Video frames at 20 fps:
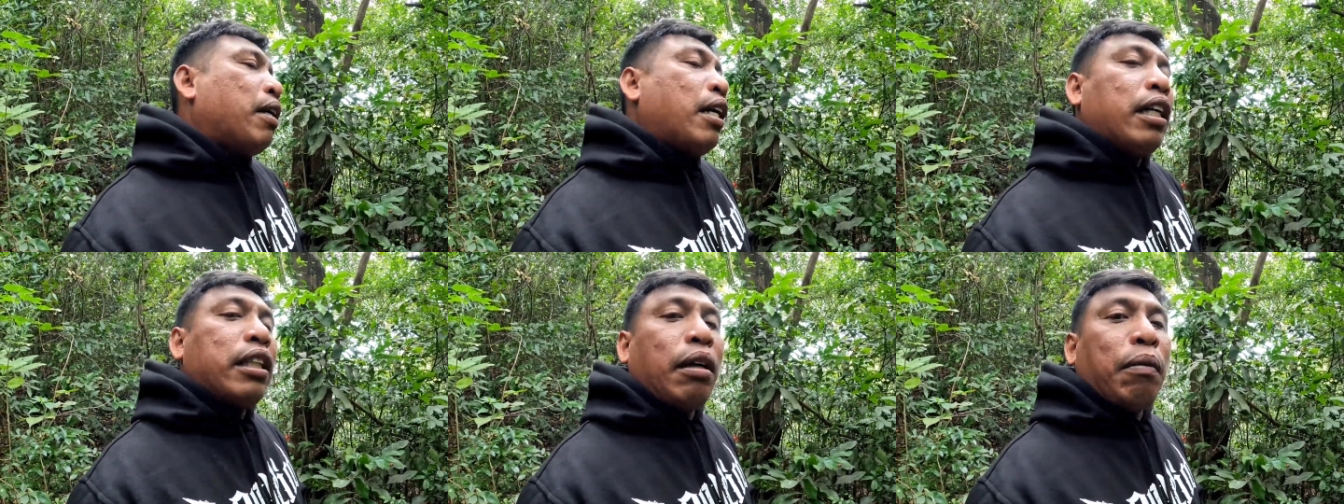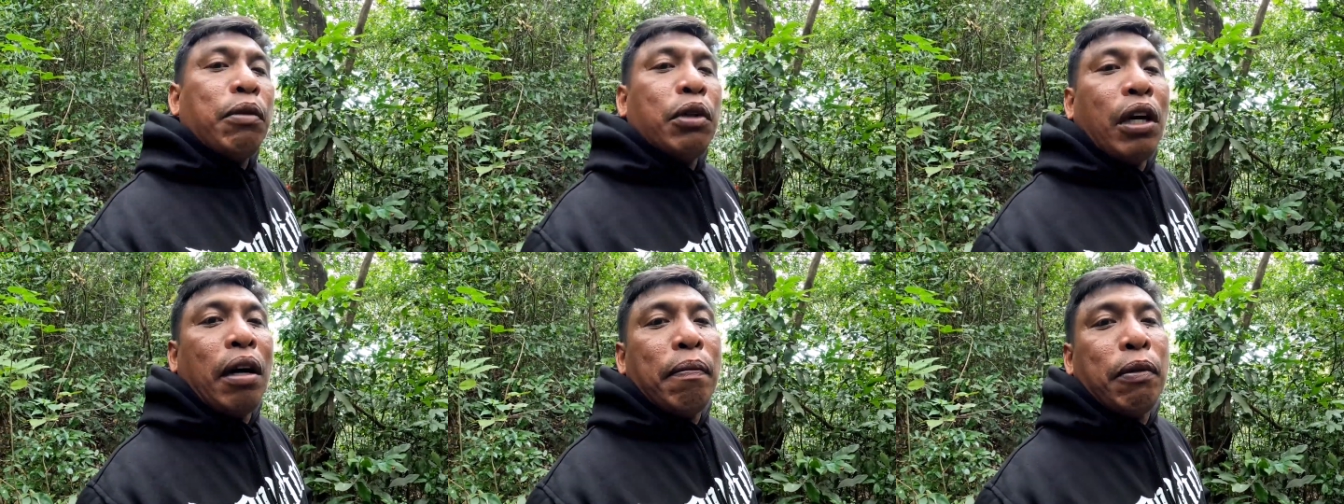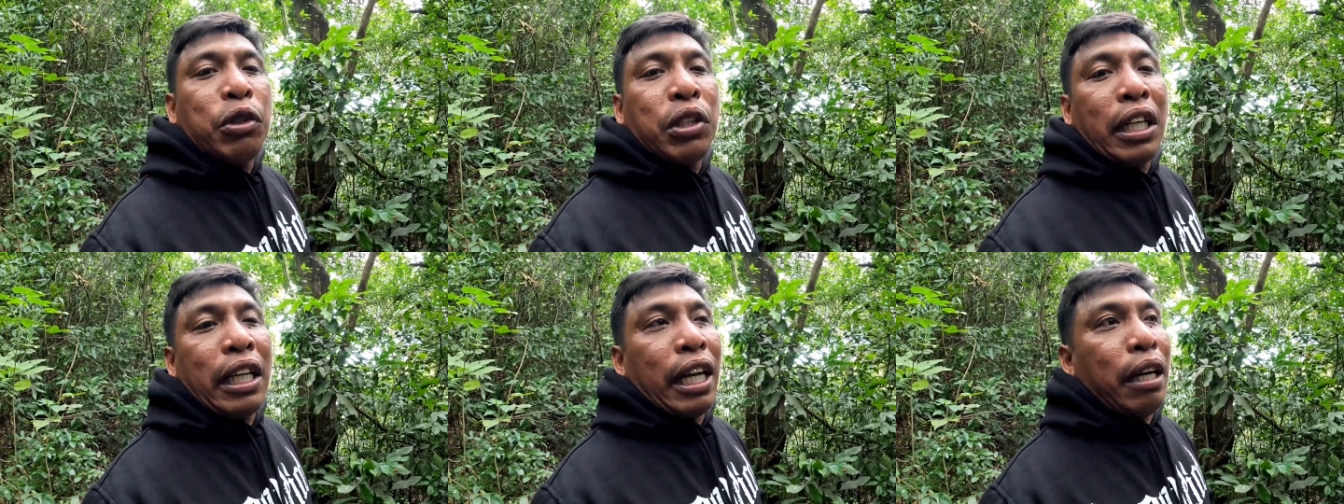mga ah, takbo
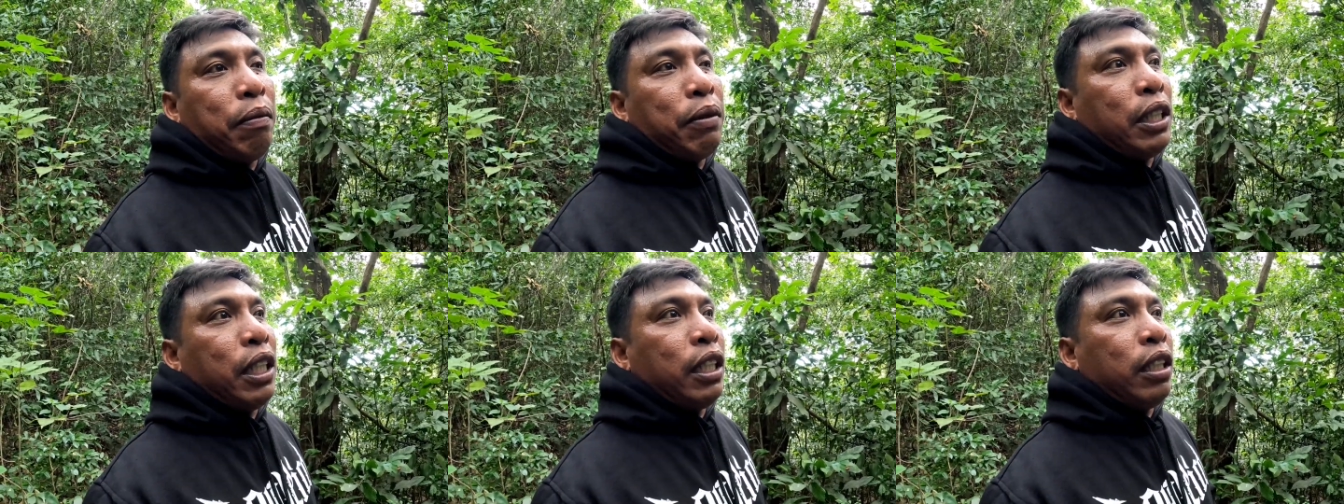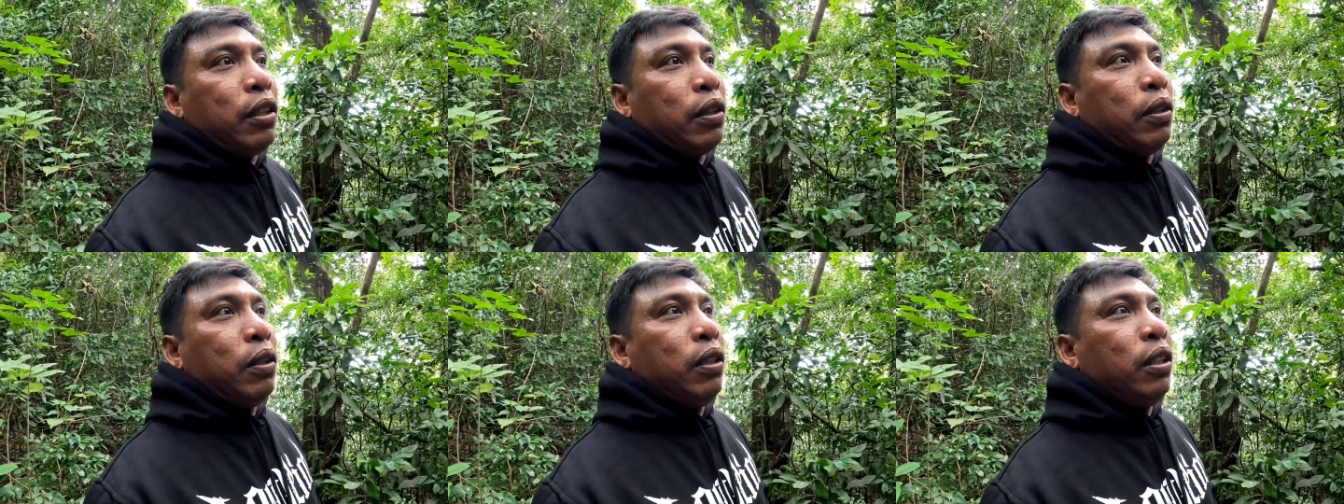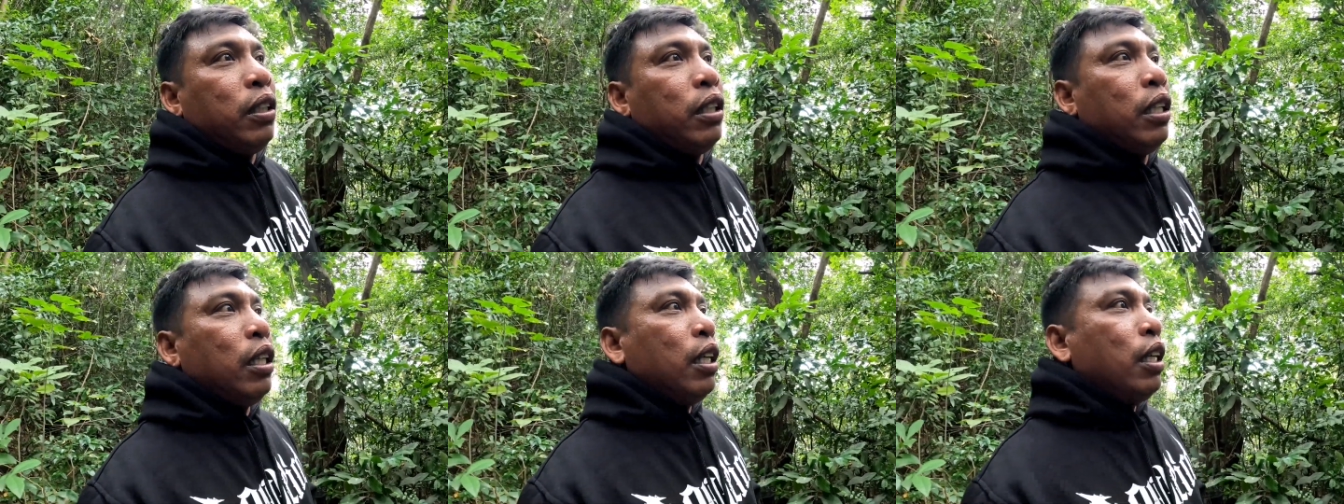nakapunta na kami dito.
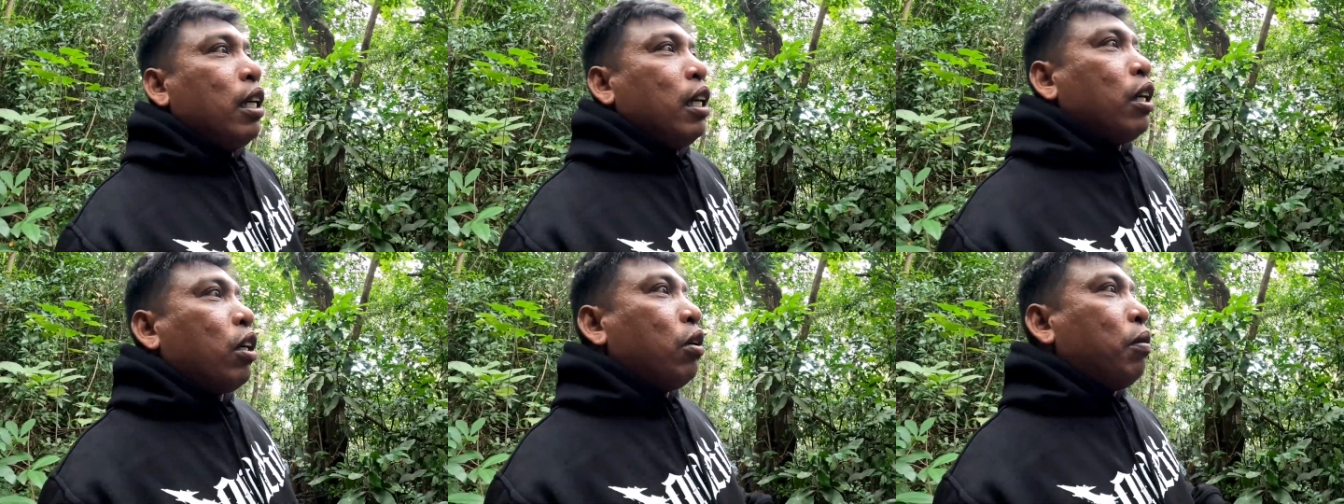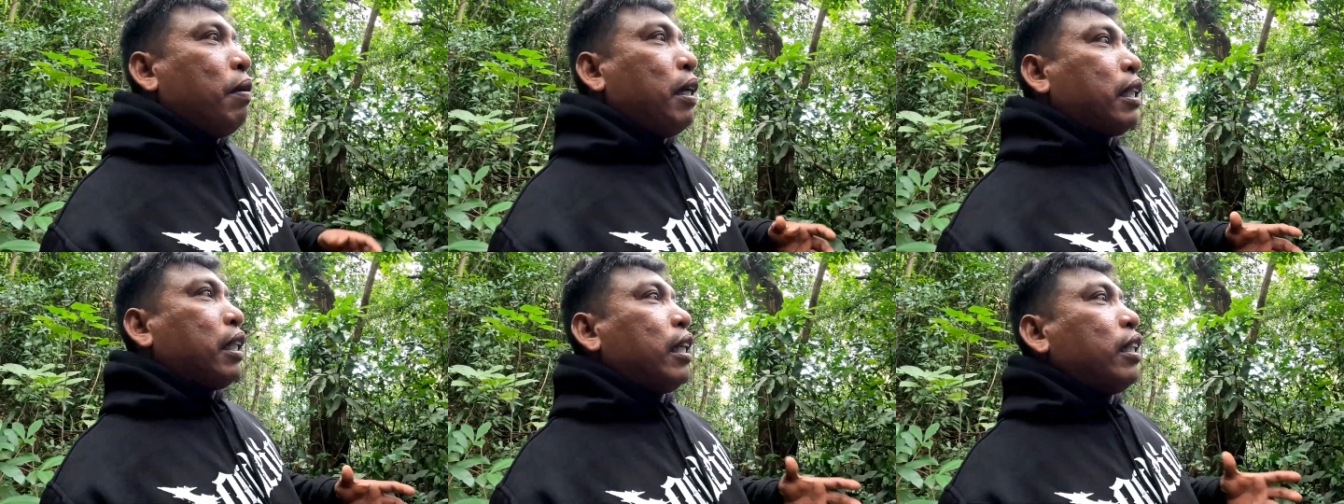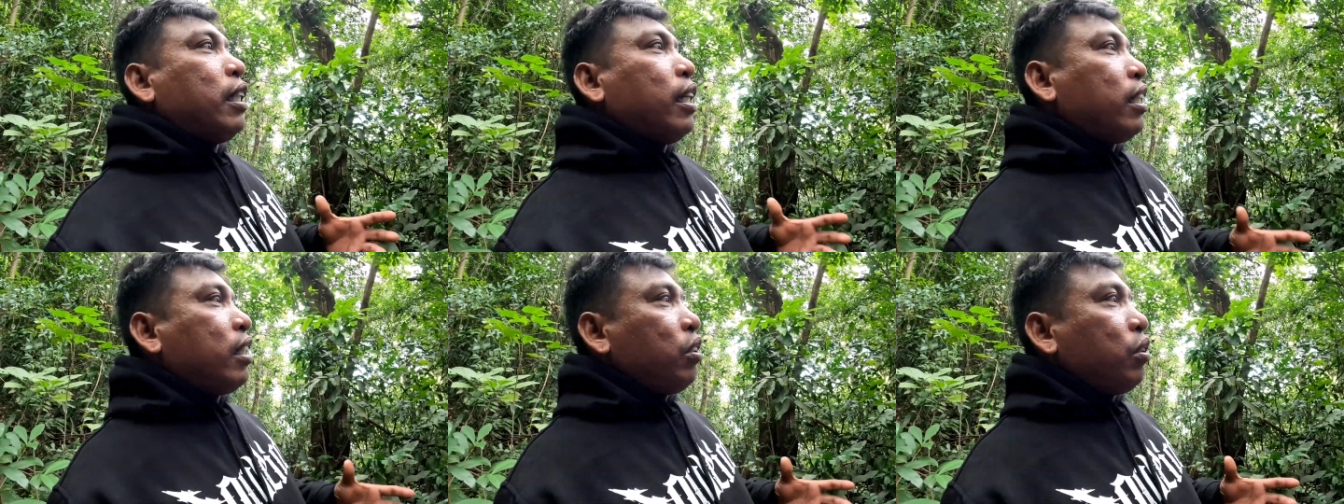
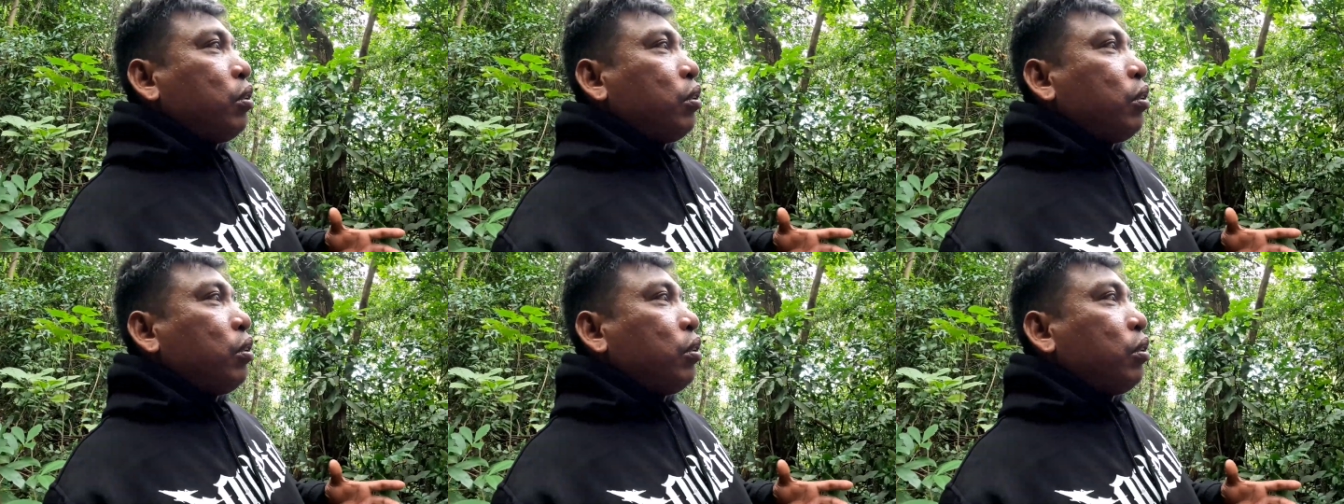Kumatandaan